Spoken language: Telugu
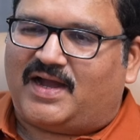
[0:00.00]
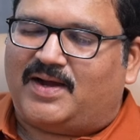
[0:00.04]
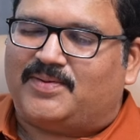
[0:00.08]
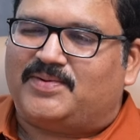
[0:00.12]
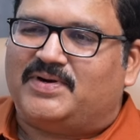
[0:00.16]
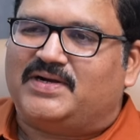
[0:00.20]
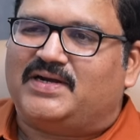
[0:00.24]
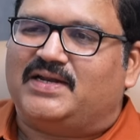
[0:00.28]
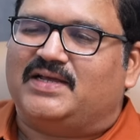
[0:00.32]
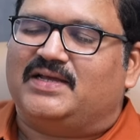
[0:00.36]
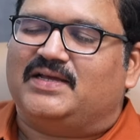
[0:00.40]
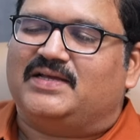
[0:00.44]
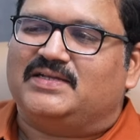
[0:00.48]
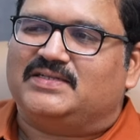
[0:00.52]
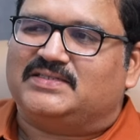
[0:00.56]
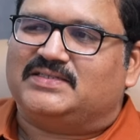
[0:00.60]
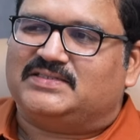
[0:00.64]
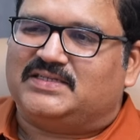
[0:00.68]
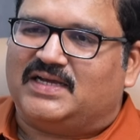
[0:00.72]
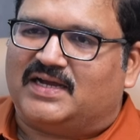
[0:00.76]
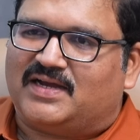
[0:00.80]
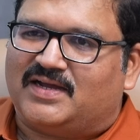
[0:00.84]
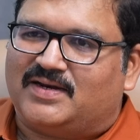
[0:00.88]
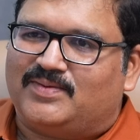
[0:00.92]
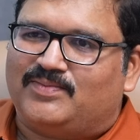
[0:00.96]
కాబట్టి
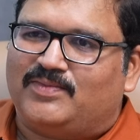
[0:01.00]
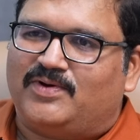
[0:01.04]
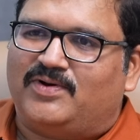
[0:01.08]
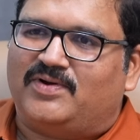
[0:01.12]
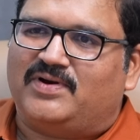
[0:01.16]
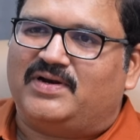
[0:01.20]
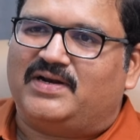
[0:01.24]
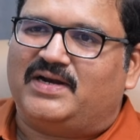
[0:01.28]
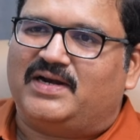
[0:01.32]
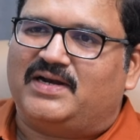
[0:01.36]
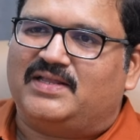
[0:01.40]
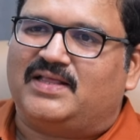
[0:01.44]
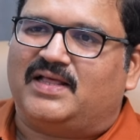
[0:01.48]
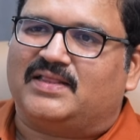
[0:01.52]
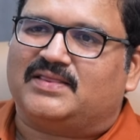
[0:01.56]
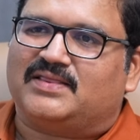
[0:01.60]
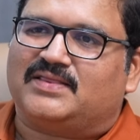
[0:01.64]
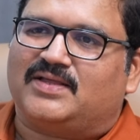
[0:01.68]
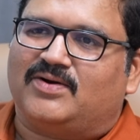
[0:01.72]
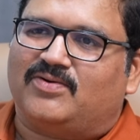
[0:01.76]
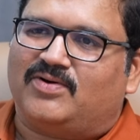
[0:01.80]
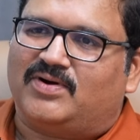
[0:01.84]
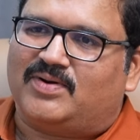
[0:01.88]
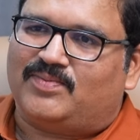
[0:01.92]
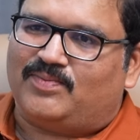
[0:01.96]
జగన్మోహన్
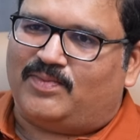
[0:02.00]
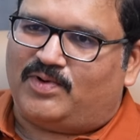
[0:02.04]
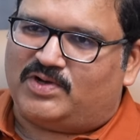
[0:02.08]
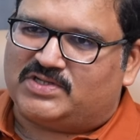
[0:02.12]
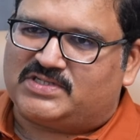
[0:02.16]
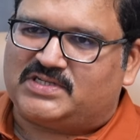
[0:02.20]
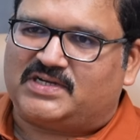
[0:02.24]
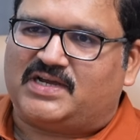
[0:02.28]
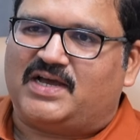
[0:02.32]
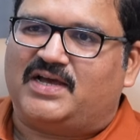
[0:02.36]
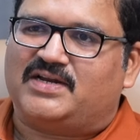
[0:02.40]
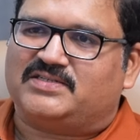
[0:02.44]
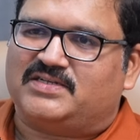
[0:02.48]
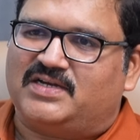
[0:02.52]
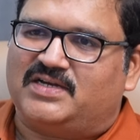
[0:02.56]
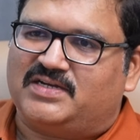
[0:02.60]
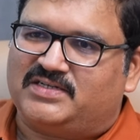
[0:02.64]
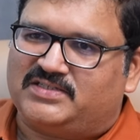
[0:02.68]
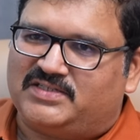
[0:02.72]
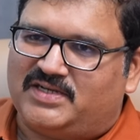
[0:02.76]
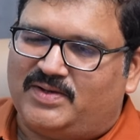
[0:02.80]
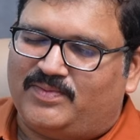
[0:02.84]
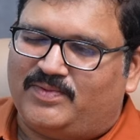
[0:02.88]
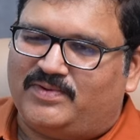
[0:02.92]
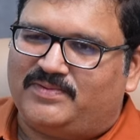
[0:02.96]
రెడ్డిదంతా కూడా మోసకారి
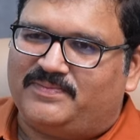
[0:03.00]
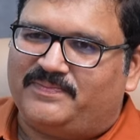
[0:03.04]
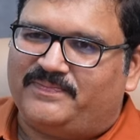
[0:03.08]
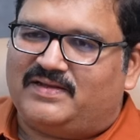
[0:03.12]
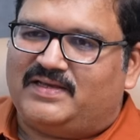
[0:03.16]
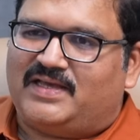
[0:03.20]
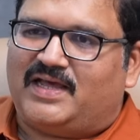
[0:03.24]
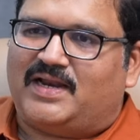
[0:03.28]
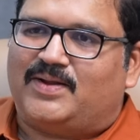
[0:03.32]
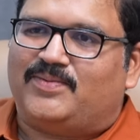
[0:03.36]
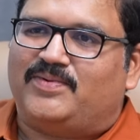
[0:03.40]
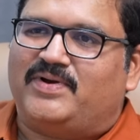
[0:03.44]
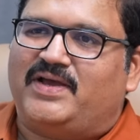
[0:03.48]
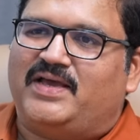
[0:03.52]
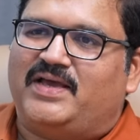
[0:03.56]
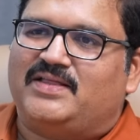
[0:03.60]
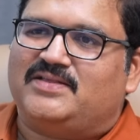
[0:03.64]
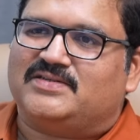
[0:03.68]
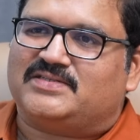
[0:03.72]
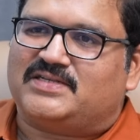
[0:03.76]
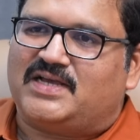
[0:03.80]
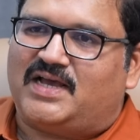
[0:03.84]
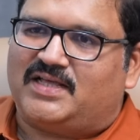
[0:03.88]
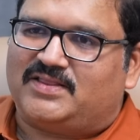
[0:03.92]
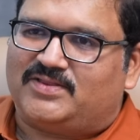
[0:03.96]
సంక్షేమం ఎనభై
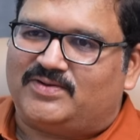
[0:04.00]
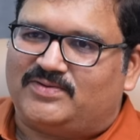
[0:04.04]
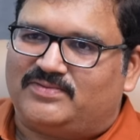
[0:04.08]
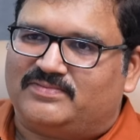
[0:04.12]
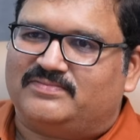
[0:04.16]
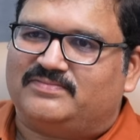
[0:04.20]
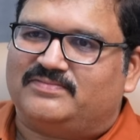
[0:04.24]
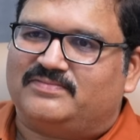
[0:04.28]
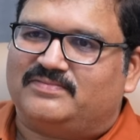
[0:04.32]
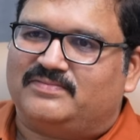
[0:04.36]
ఐదు శాతం